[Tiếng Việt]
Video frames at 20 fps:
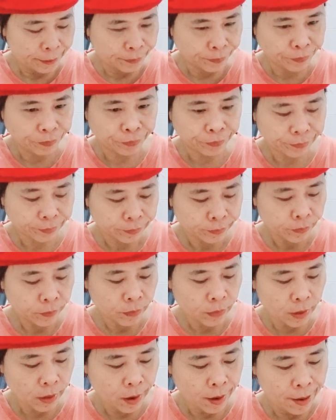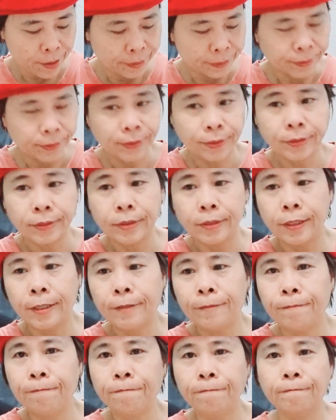pháp luật của quốc gia
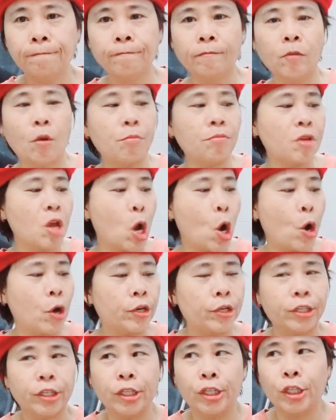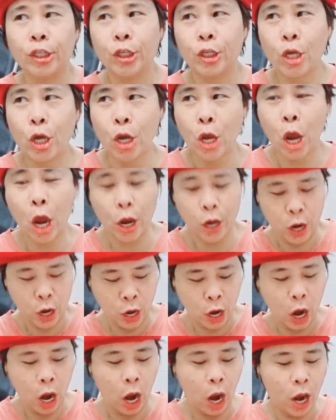tiếp nhận và điều ước quốc tế
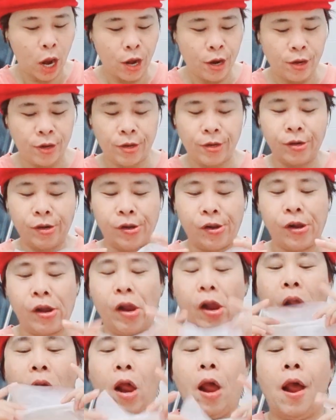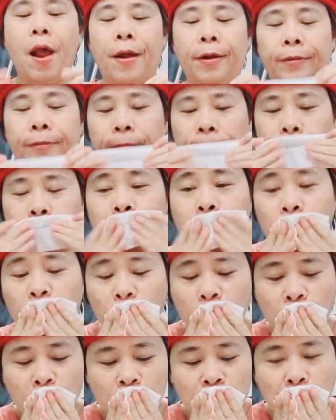mà Cộng hòa xã hội chủ nghĩa Việt Nam –
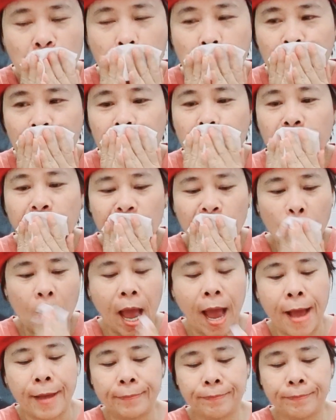và quốc gia tiếp nhận là